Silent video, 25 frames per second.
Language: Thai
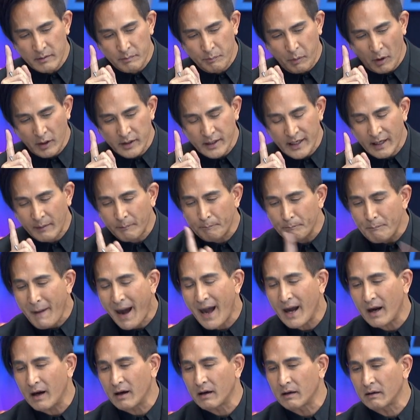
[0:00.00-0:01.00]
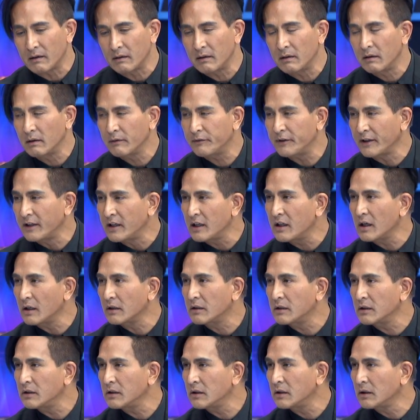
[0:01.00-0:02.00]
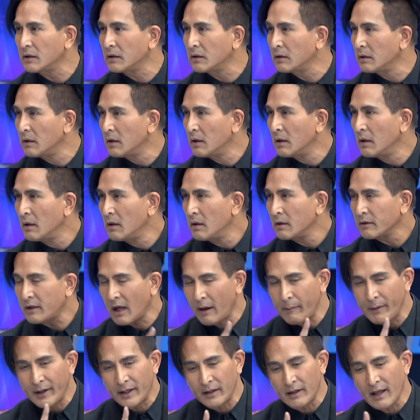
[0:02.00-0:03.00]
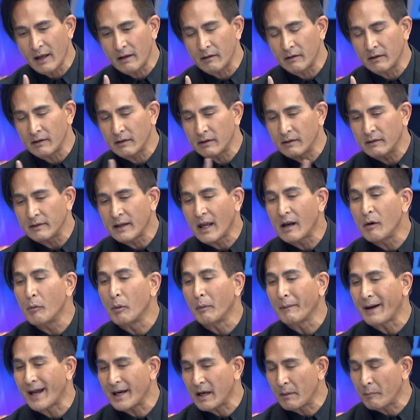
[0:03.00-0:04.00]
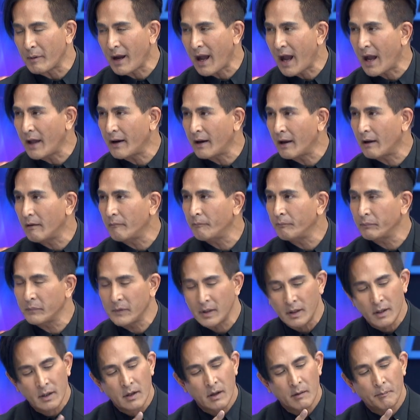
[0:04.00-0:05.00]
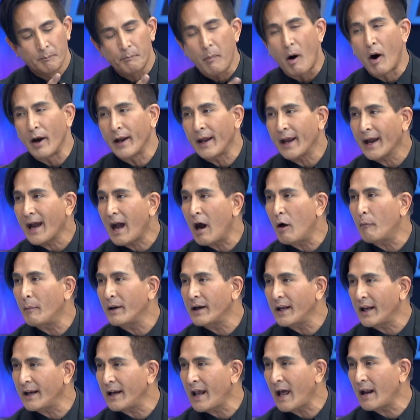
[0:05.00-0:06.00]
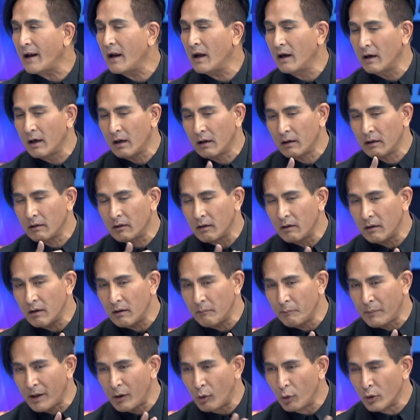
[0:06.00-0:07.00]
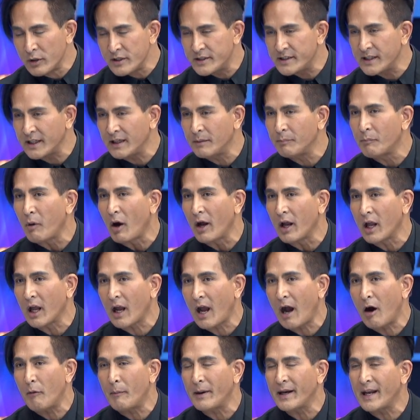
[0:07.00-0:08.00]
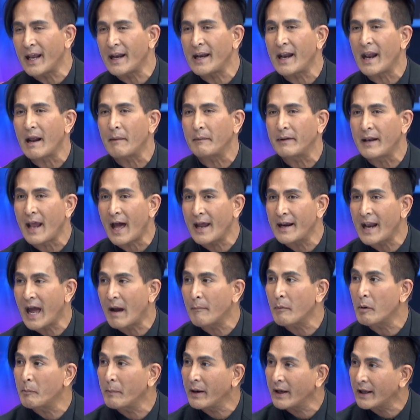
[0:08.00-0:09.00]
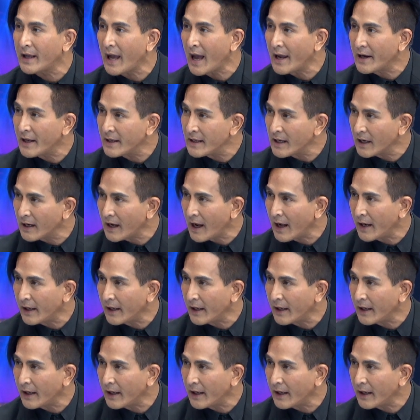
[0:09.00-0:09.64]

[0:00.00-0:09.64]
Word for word: พอยิงปั้งสิ่งที่เกิดขึ้นคือถ้าเป็นในระบบการทำงานน่ะปล่อยให้เข้ามานั้นบอลลูนจีนปล่อยให้เข้ามานั้นน่านน้ำอเมริกาได้ยังไง